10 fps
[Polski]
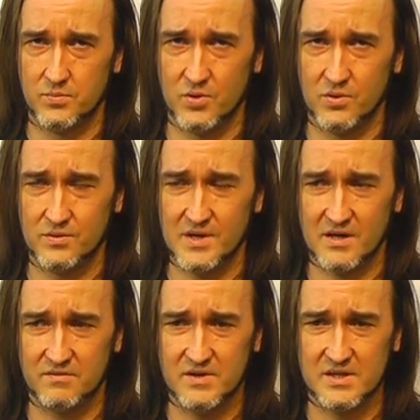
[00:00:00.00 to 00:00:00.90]
Bo
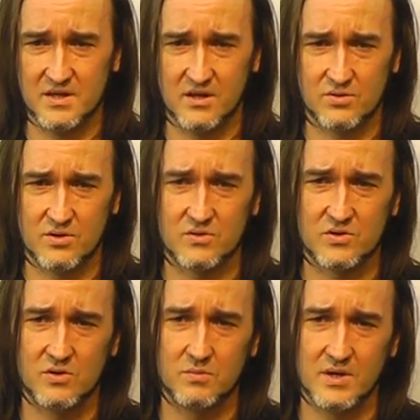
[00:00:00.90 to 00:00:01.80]
jak widzę niektóre
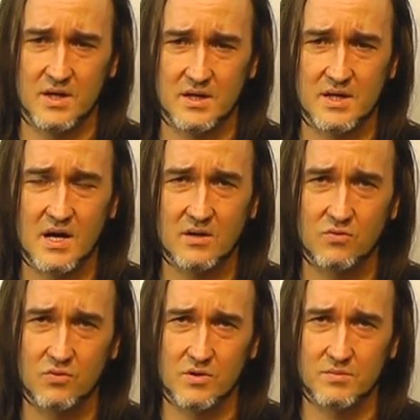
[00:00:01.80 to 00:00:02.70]
osoby, jak
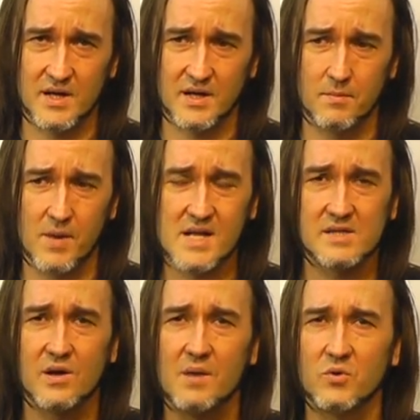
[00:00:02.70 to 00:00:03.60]
reagują tak
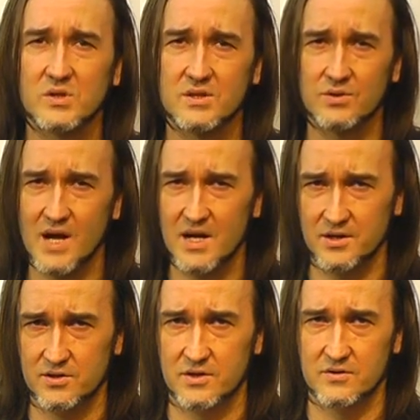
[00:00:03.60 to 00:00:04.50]
bardzo
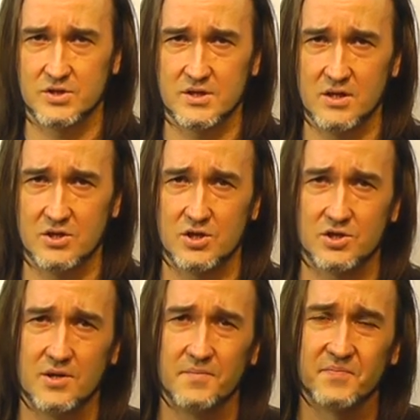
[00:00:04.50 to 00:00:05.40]
emocjonalnie do tych wszystkich
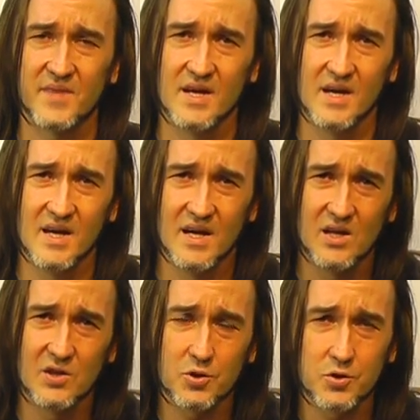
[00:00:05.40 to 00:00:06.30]
rzeczy,
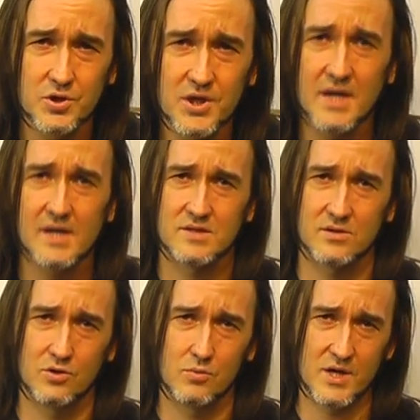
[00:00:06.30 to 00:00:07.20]
no to nie jest
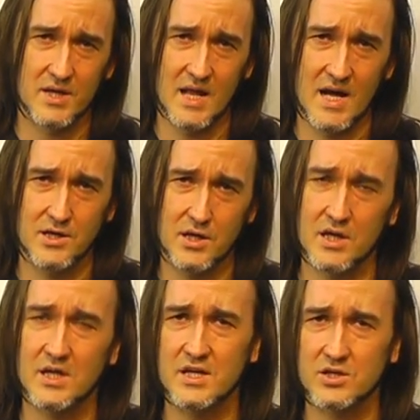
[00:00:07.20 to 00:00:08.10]
to dobre dla
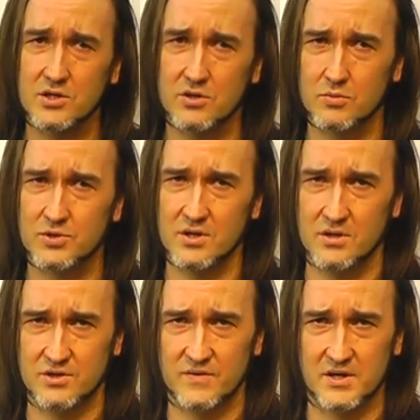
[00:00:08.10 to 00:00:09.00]
nich i też
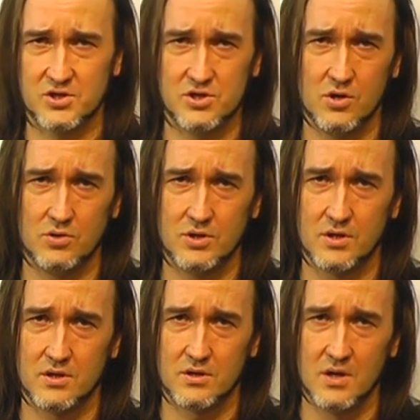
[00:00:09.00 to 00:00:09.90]
niedobrze świadczy o
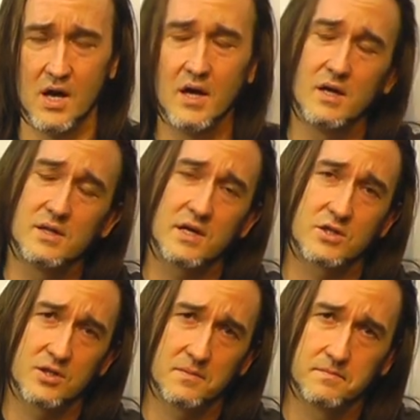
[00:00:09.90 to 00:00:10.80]
nich.
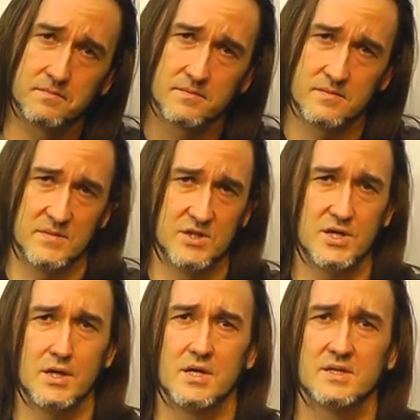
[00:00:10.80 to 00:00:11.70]
Także
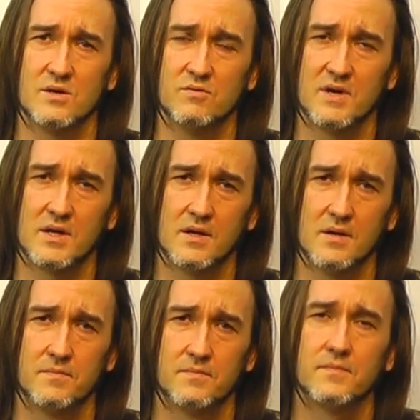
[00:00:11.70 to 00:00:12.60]
dzięki za
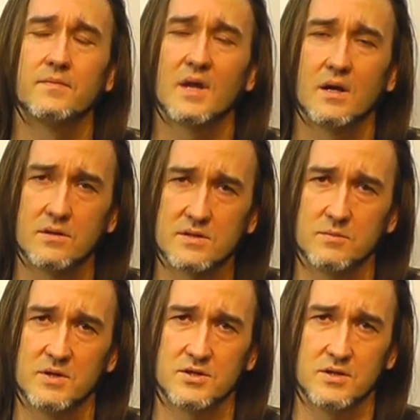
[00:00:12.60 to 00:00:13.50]
uwagę. Do
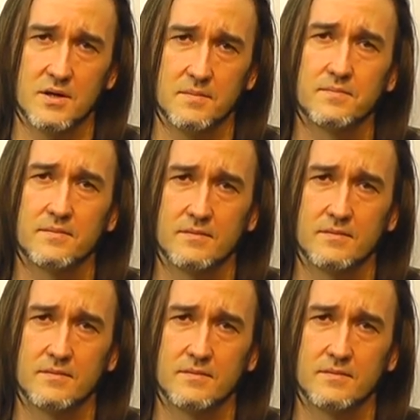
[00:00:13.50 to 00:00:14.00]
zobaczenia.